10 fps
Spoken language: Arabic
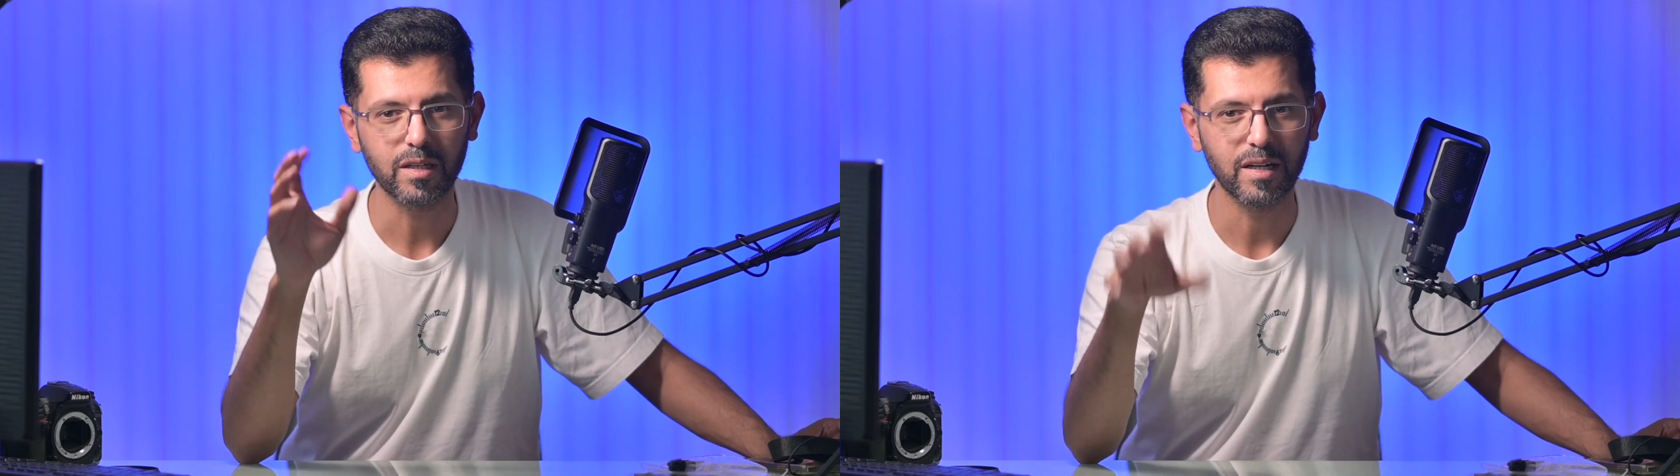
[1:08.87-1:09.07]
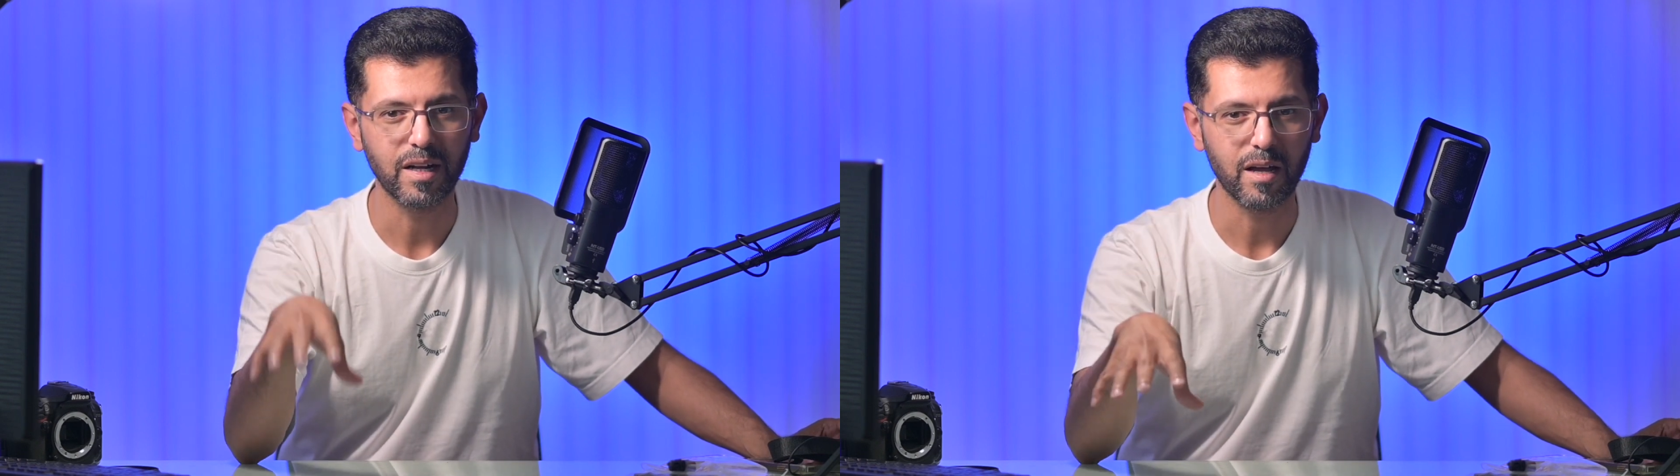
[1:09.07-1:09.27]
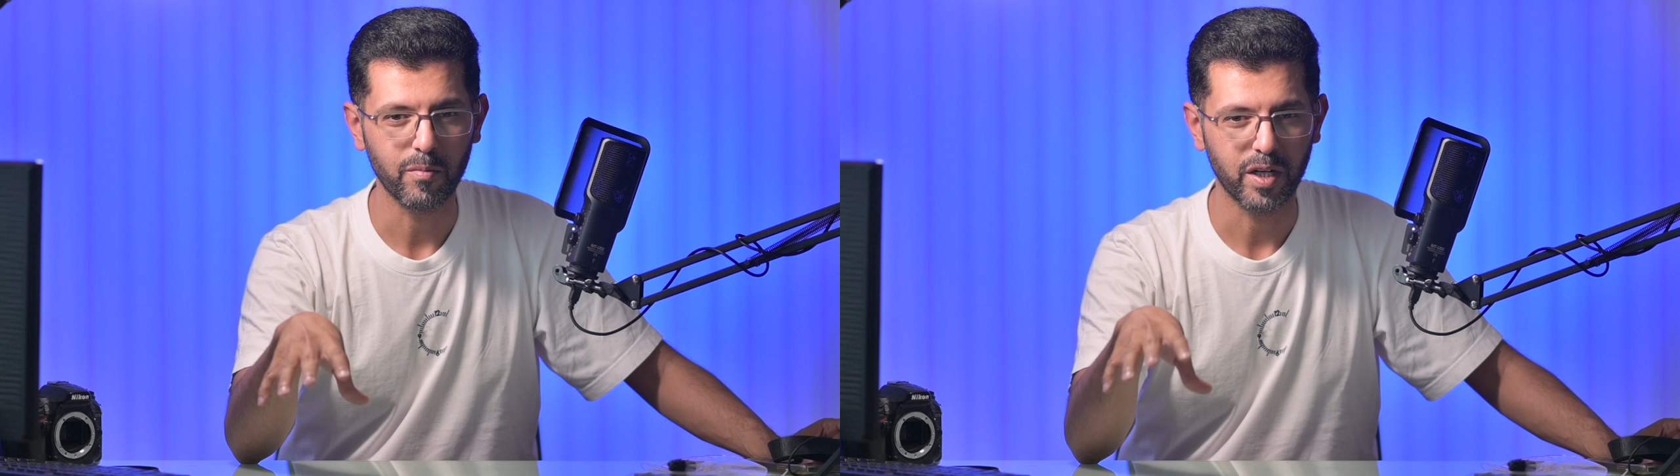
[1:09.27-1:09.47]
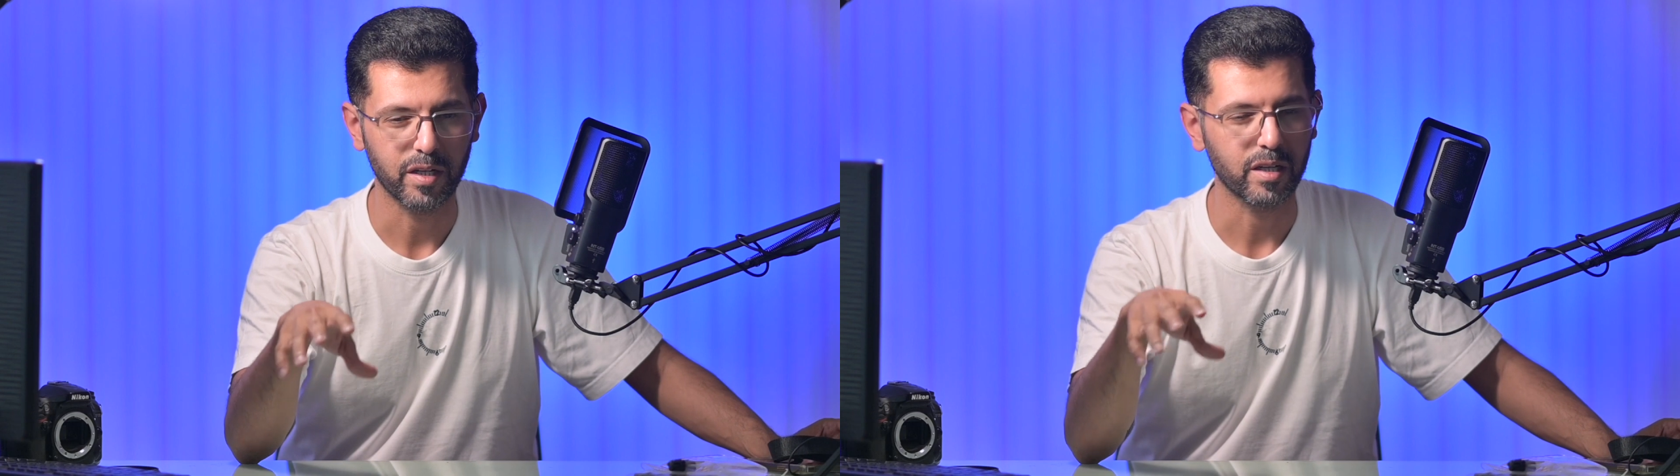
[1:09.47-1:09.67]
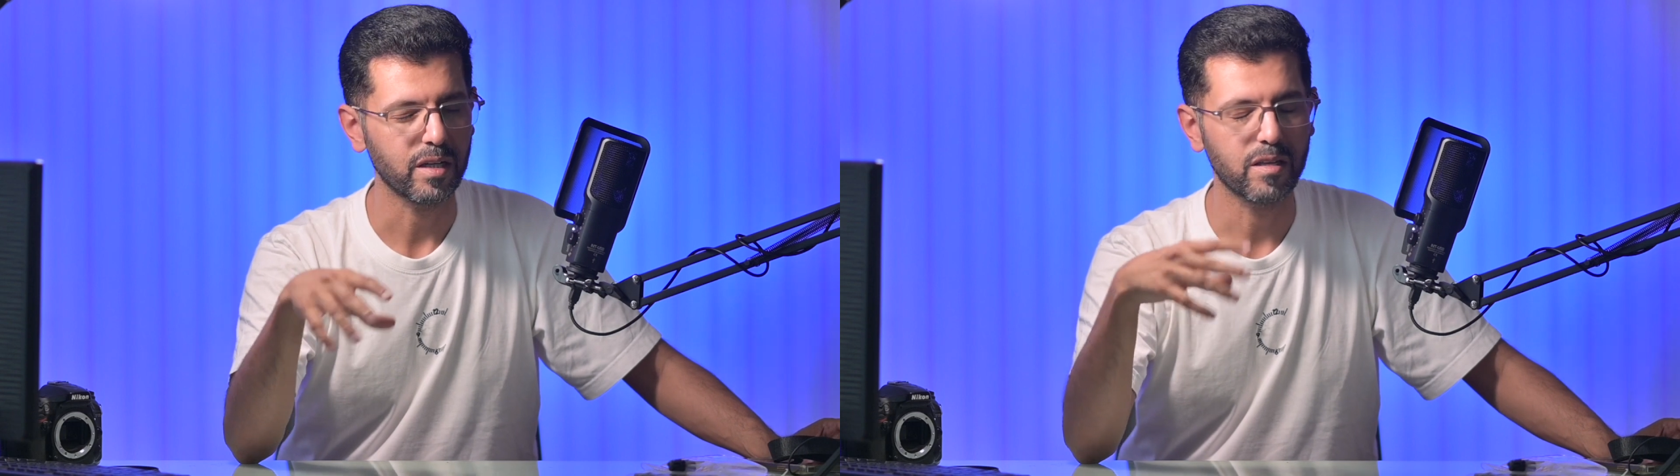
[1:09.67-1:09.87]
كلها
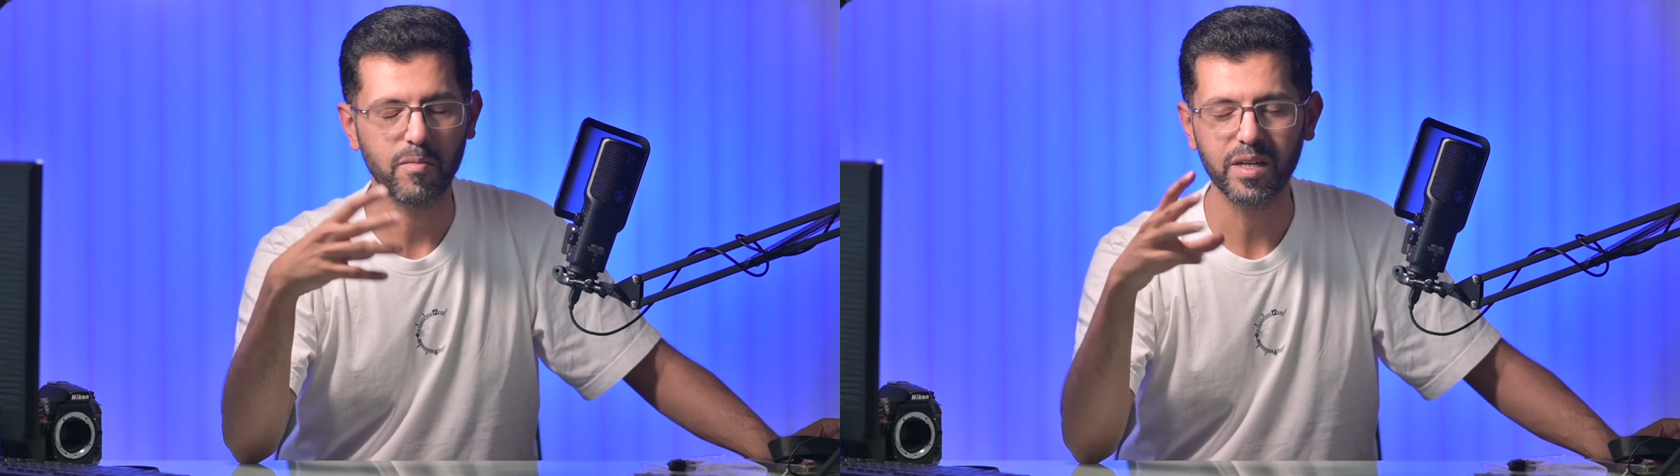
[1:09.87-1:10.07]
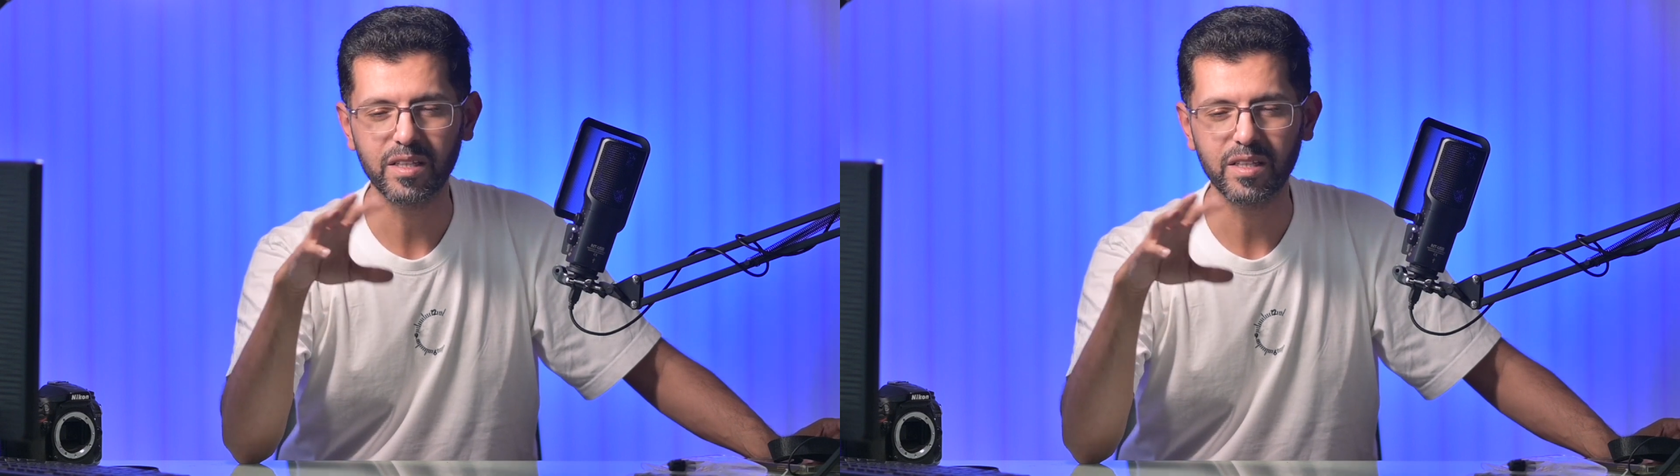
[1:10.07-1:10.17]
معك إذا ما